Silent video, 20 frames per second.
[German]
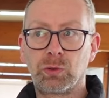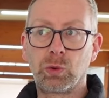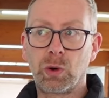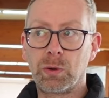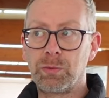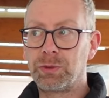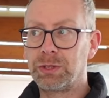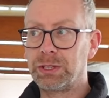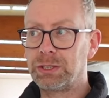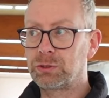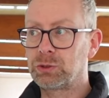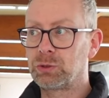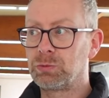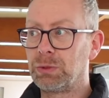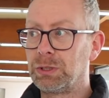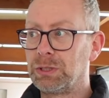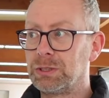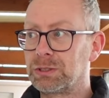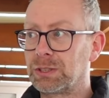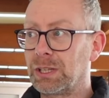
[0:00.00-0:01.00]
So habe ich
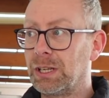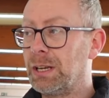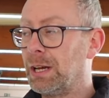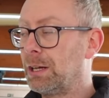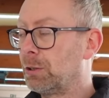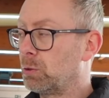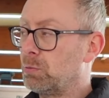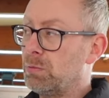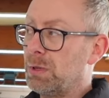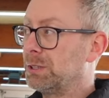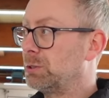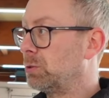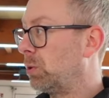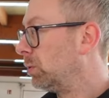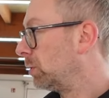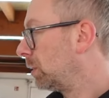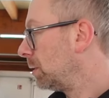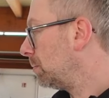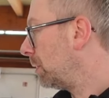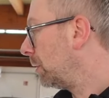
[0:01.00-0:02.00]
zumindest gelernt und mache es
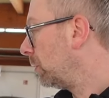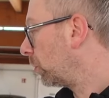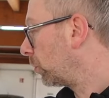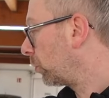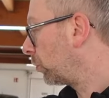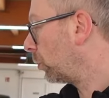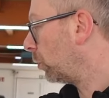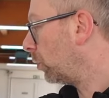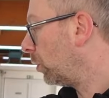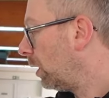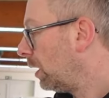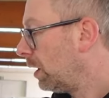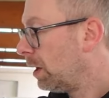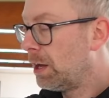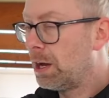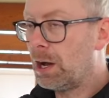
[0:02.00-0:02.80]
heute immer noch so,